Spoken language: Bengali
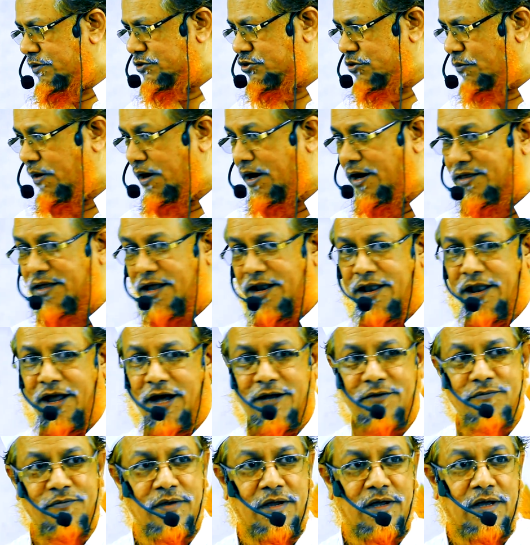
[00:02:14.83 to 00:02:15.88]
সুহান আল্লাহ
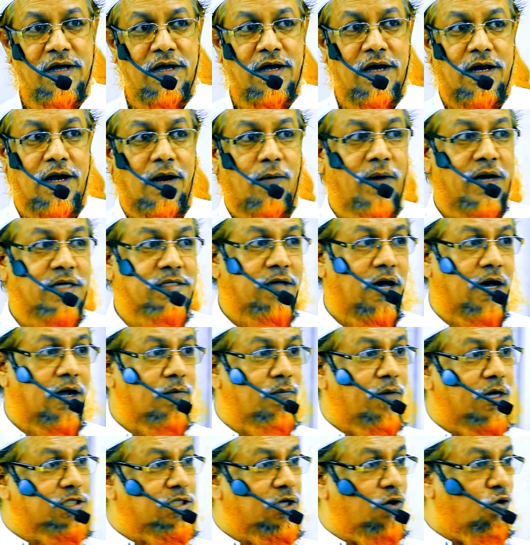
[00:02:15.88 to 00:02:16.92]
রমাজান
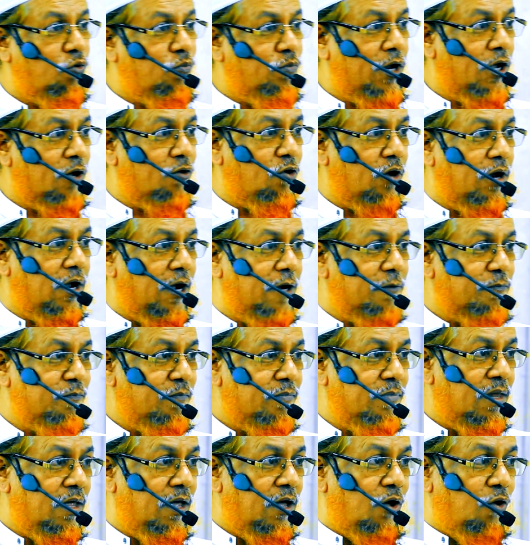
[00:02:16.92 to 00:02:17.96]
মাসে ওমরা করা
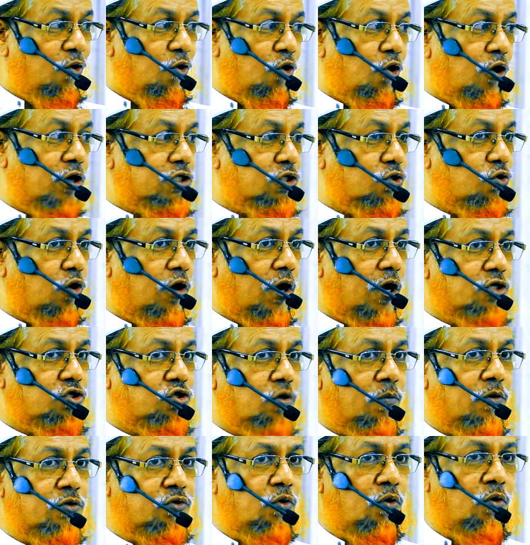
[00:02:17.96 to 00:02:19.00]
হজ করার
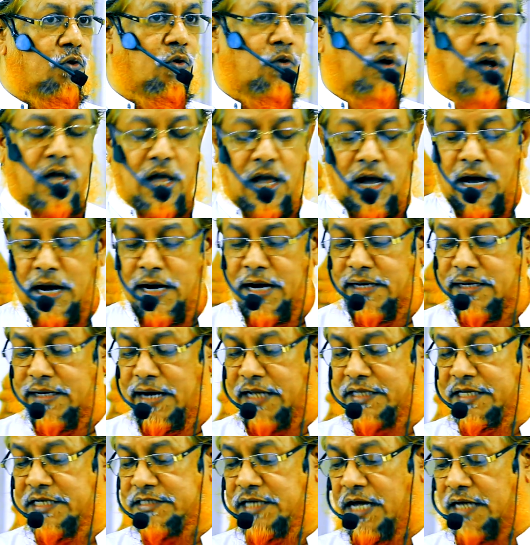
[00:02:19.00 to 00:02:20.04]
সমতুল্য আরেকটা
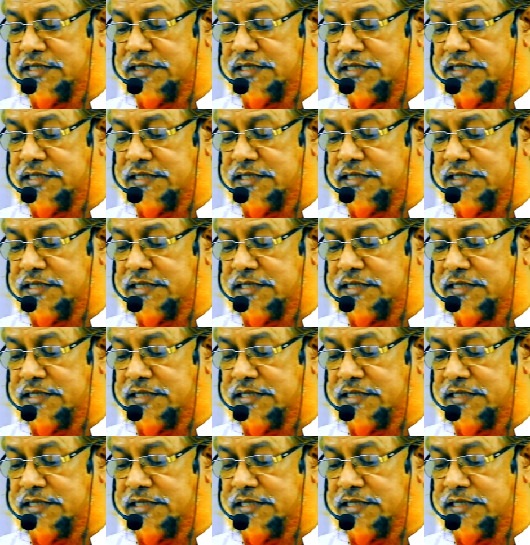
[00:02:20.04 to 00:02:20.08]
হাদিস